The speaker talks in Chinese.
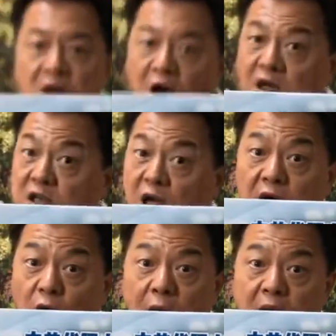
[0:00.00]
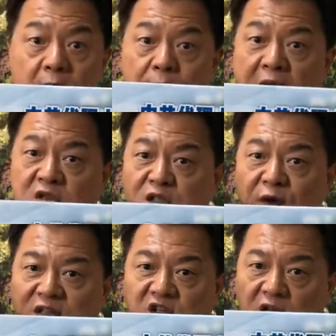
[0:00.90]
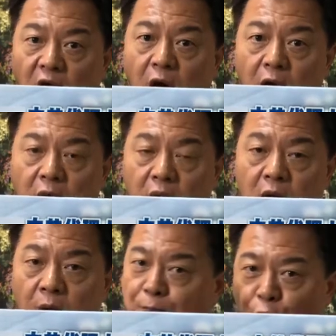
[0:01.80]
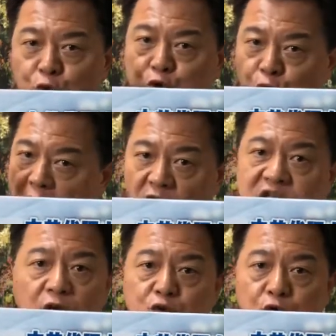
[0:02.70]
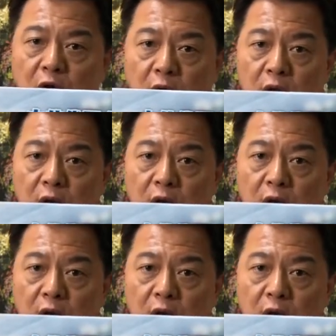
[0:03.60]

而且各位没有司法减掉啊，不需要有证据，